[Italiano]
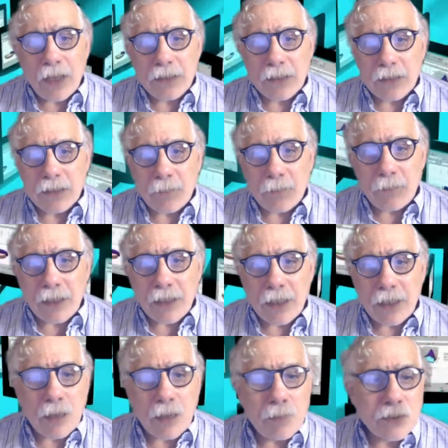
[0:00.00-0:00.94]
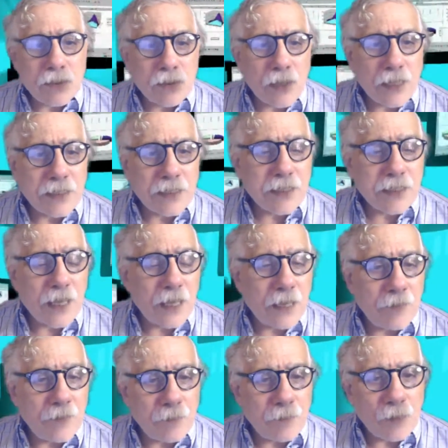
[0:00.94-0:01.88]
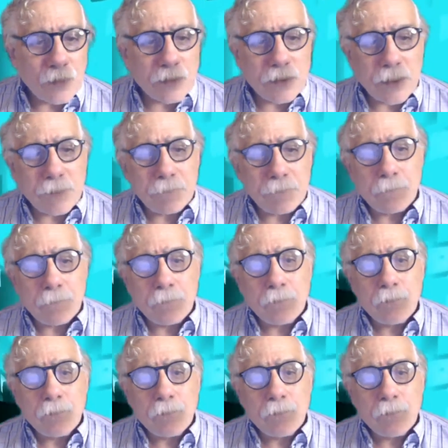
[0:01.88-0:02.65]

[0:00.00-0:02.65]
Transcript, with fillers: è andata bene, la maggioranza è forte.